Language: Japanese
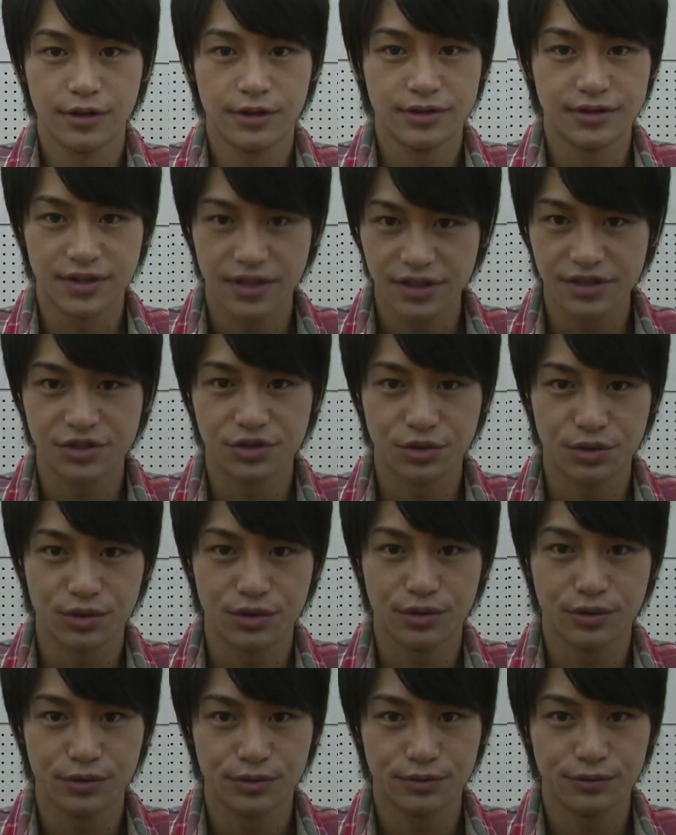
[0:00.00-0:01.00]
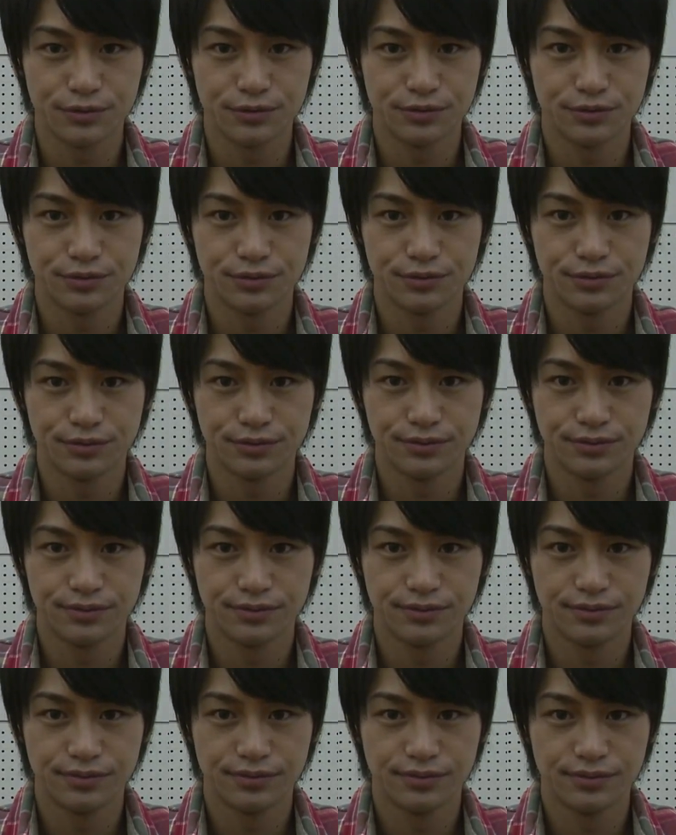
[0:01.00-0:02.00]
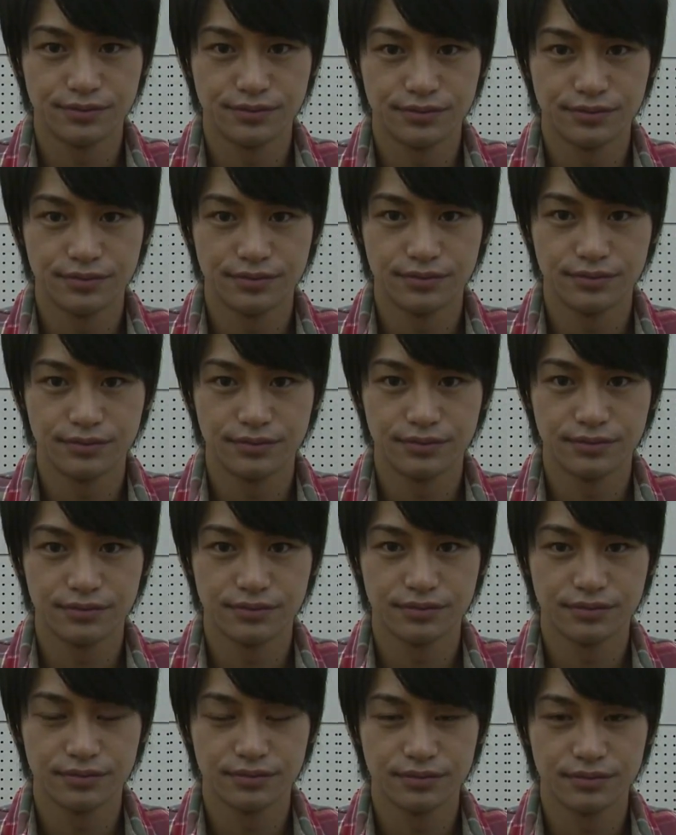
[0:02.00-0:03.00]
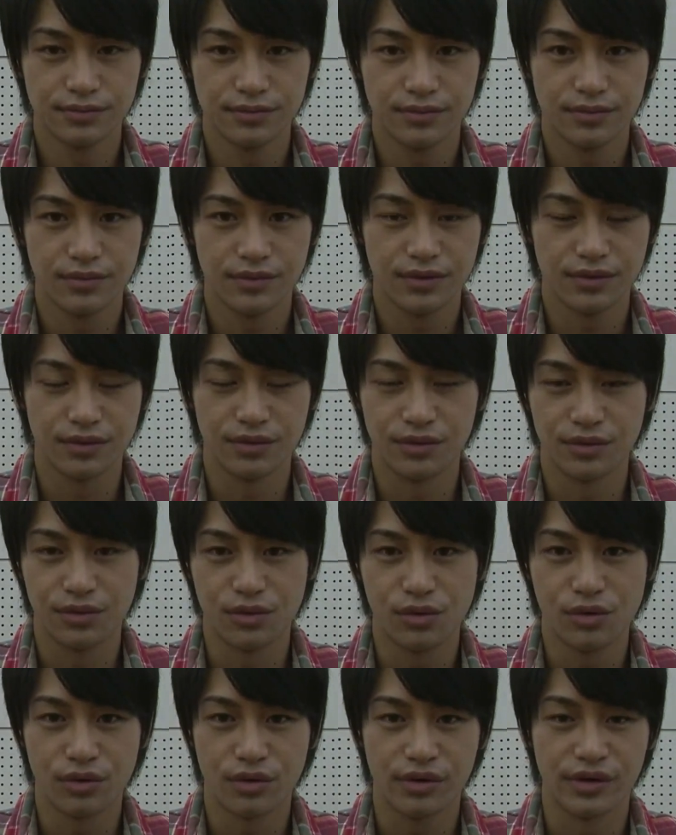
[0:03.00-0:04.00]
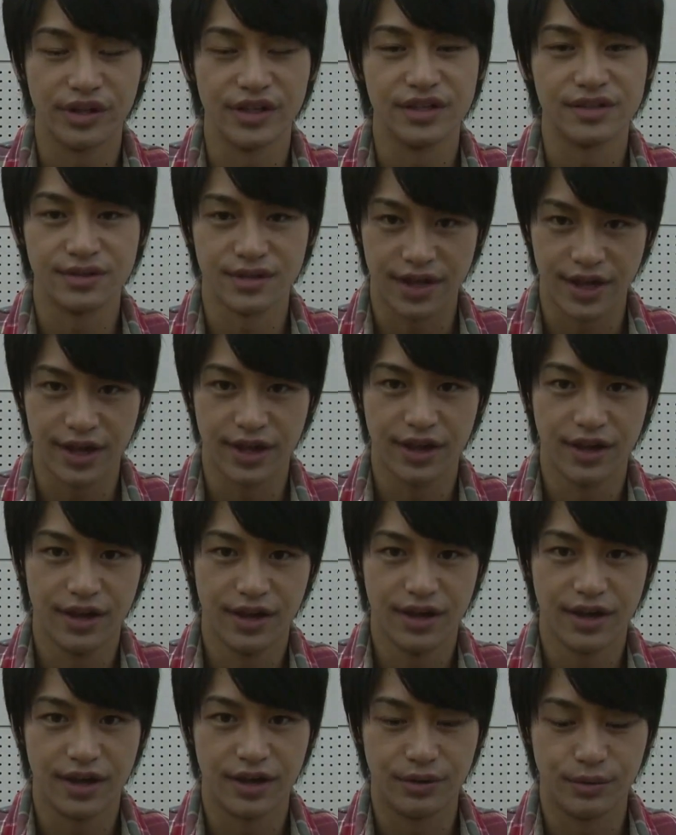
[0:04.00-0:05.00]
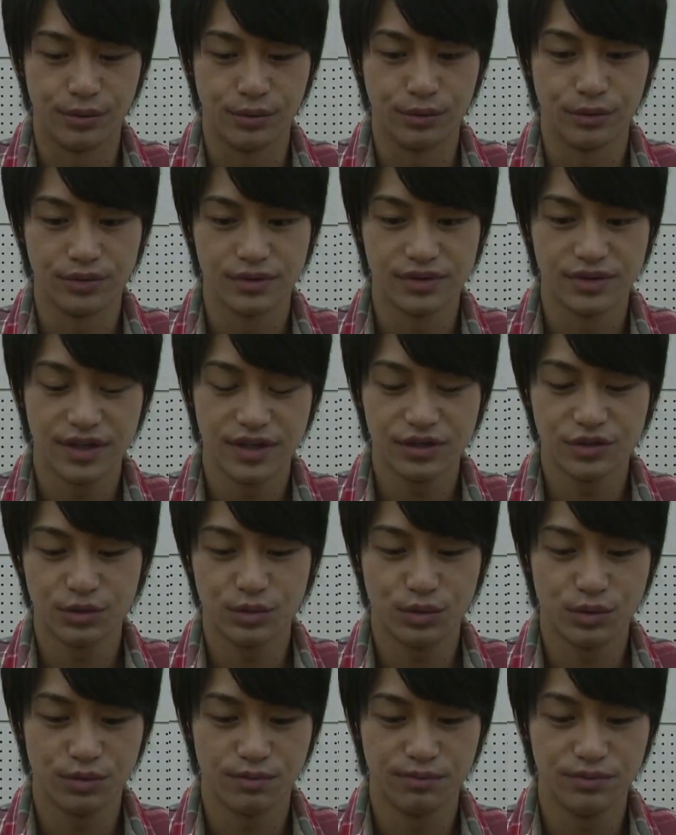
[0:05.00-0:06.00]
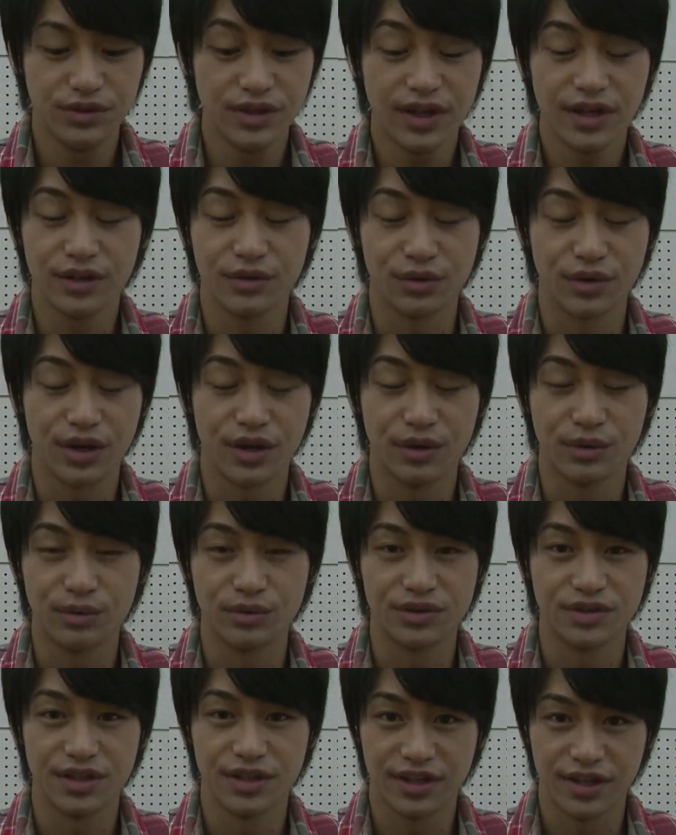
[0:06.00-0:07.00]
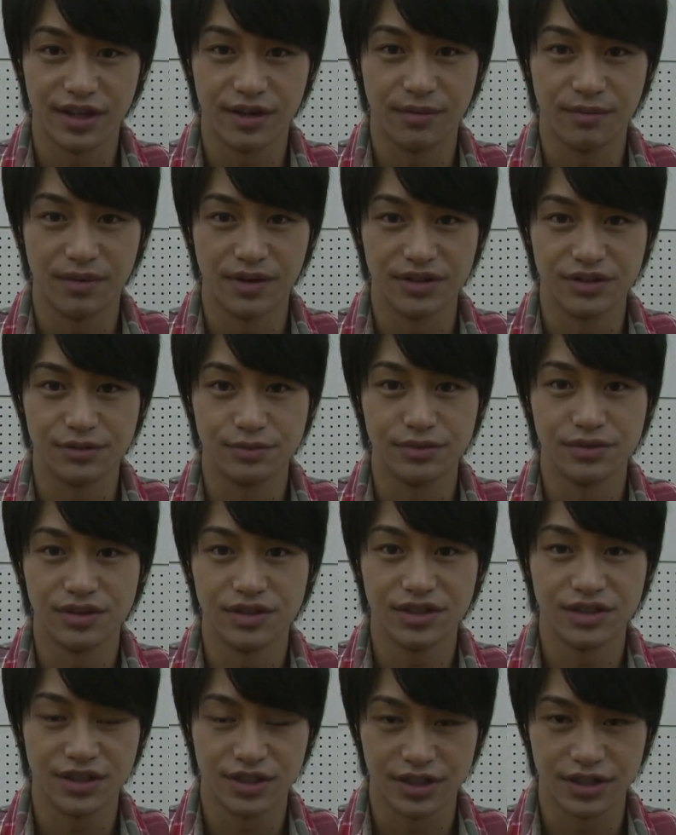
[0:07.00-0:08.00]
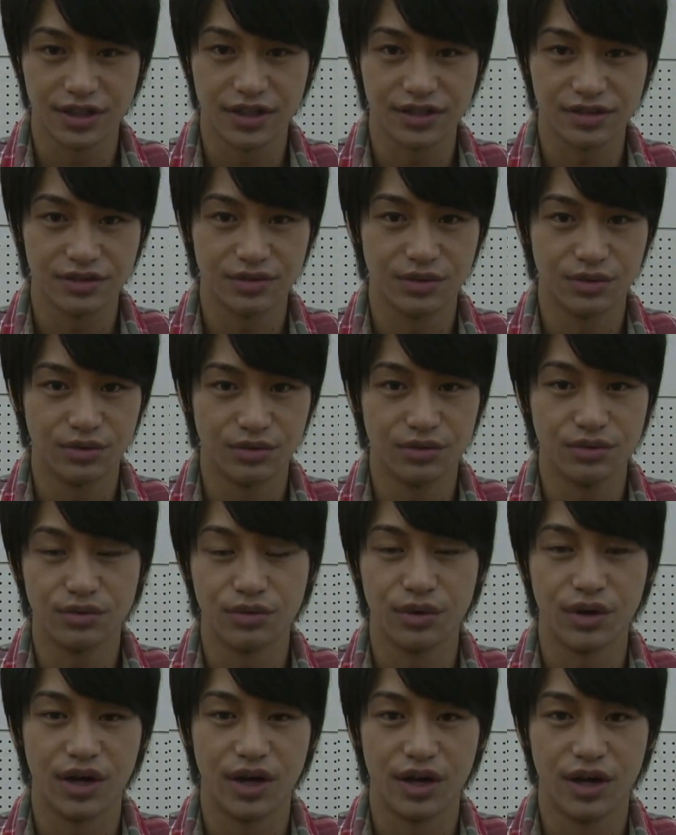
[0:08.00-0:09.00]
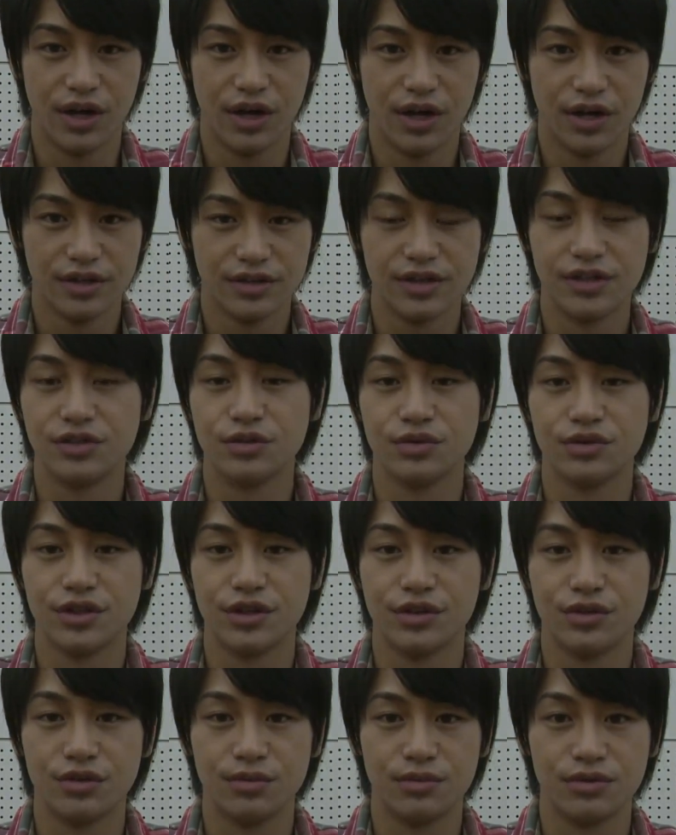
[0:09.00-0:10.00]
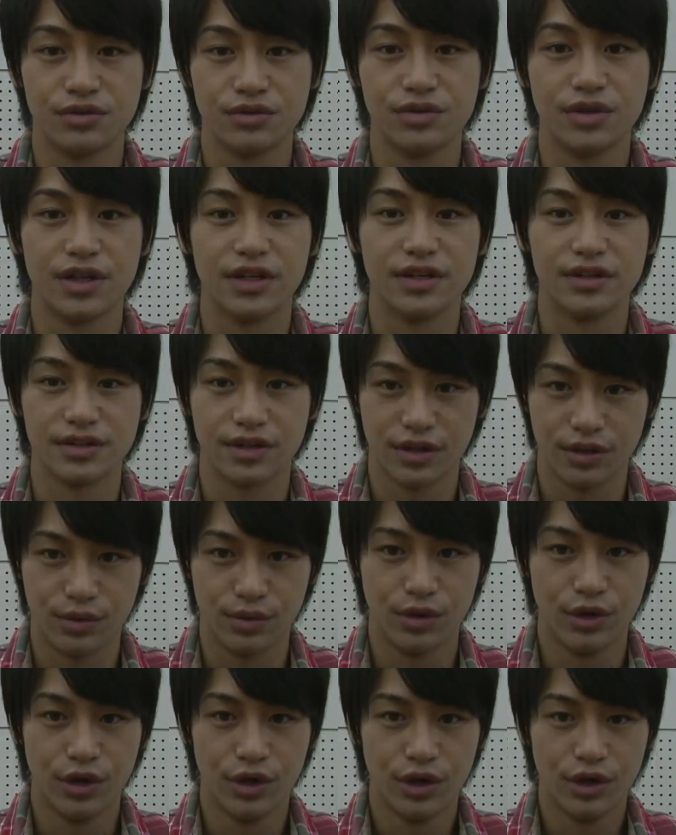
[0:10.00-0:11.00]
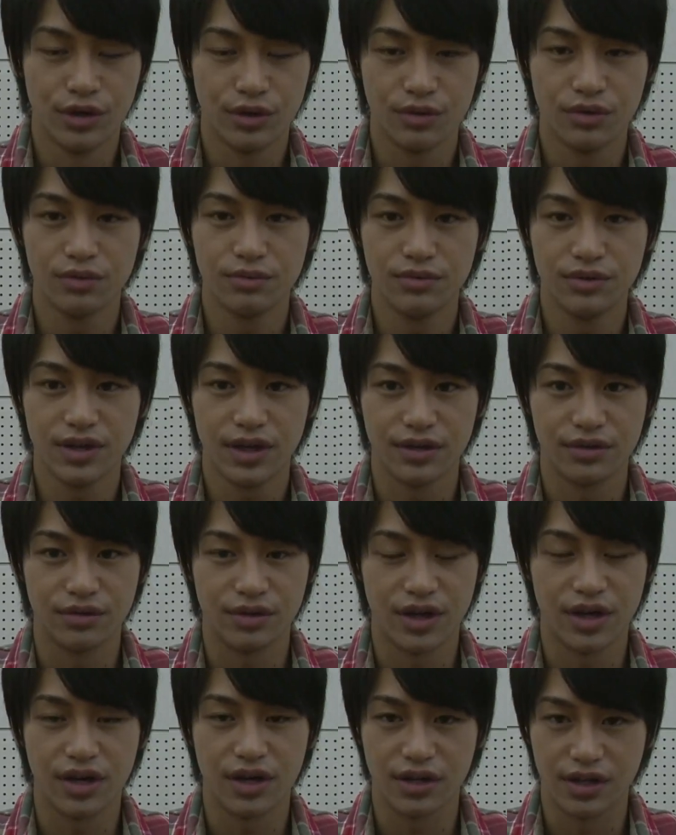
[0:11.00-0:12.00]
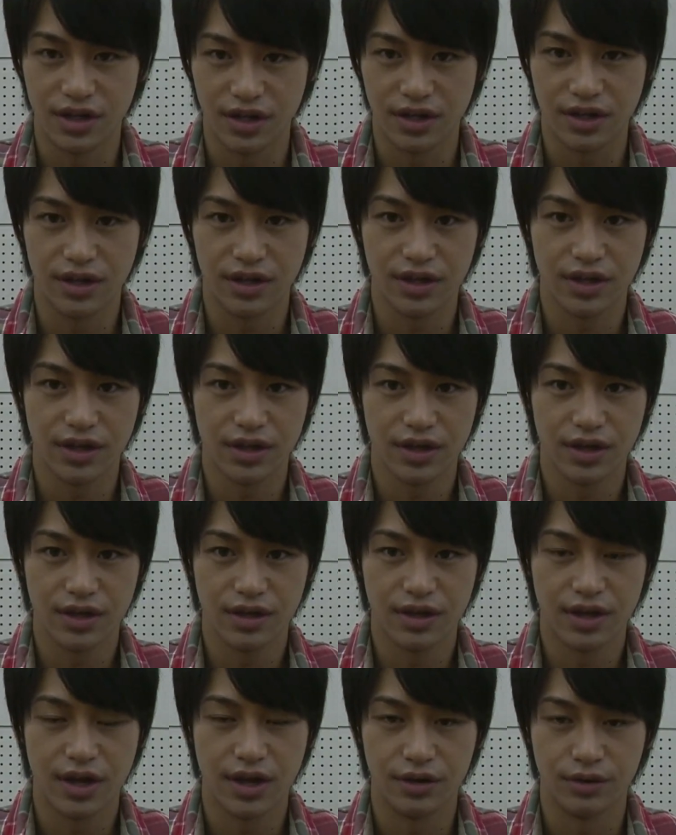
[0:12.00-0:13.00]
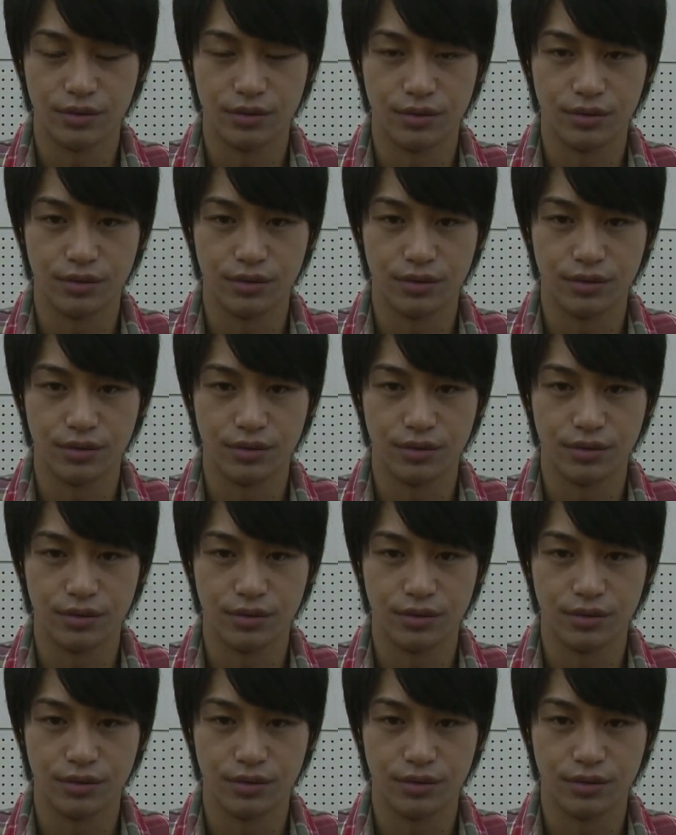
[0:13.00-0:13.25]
成長。あ、その心は。その心はですね。あの成長舞台の稽古をしてて、まあ、自分自身キャストおのおのが成長していくのもそうなんですけどこの舞台の中であの、